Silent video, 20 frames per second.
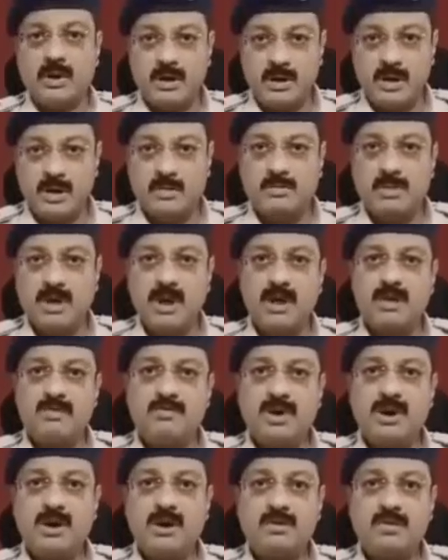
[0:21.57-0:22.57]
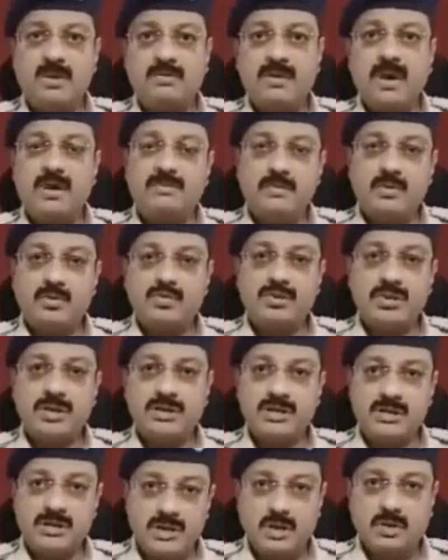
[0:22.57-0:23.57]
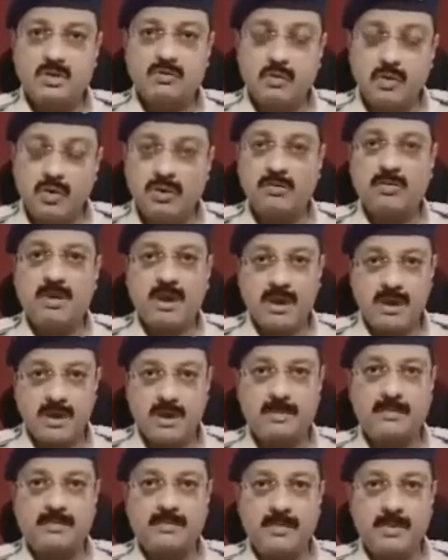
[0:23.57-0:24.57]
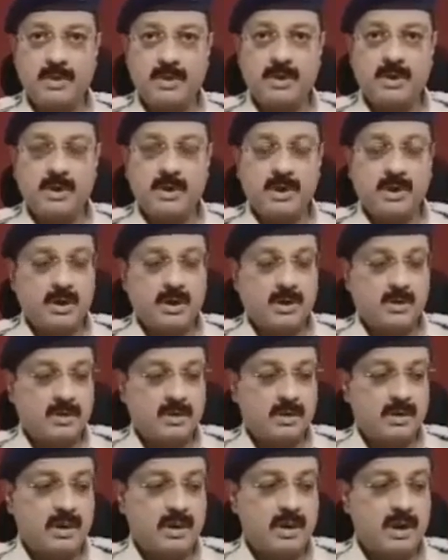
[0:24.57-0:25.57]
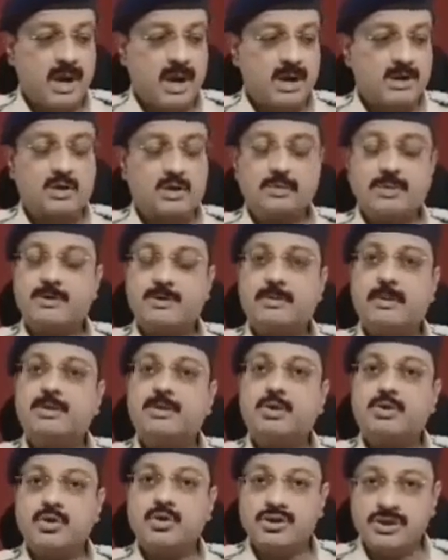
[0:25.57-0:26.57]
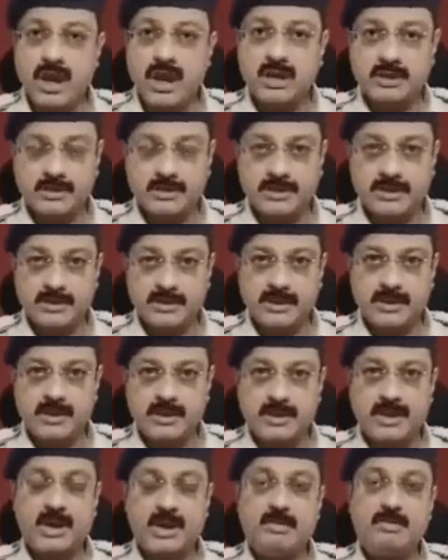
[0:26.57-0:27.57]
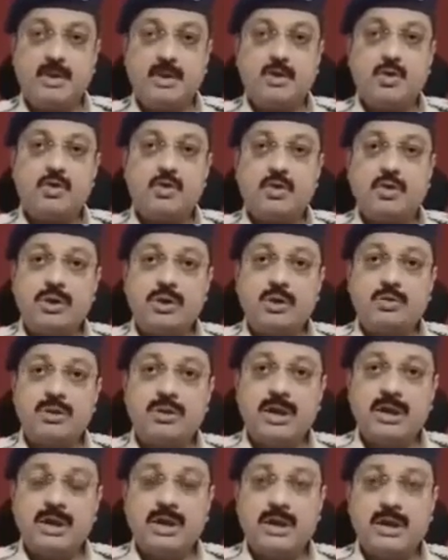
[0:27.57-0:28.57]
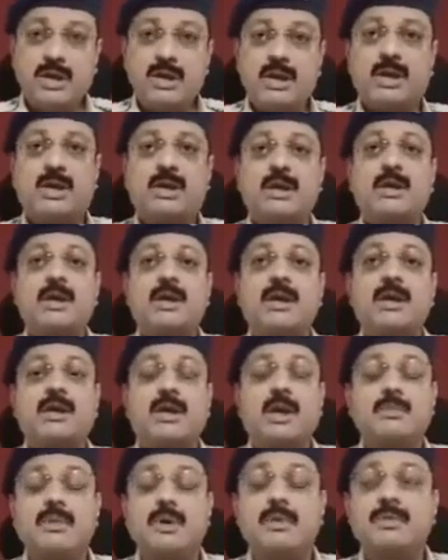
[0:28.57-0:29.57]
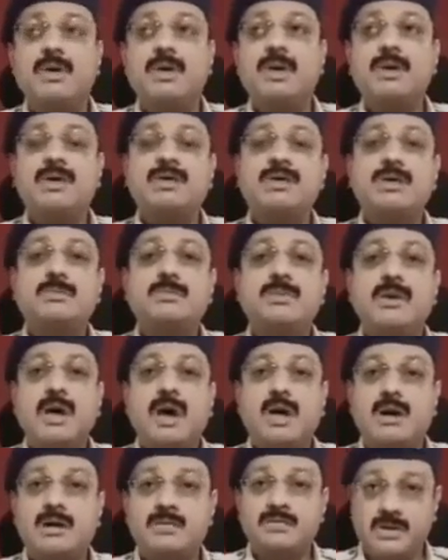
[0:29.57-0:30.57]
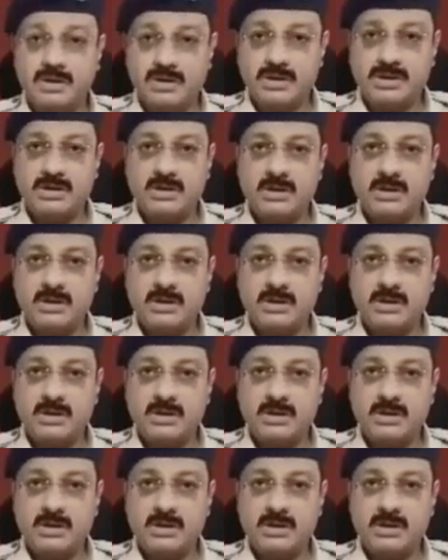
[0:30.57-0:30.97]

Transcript: ये नंबर है वन डबल फाइव टू सिक्स जीरो फोन नंबर है ये एक सौ पचपन दो सौ साठ ये नंबर को नोट डाउन करके रखिए कभी भी किसी भी कारणवश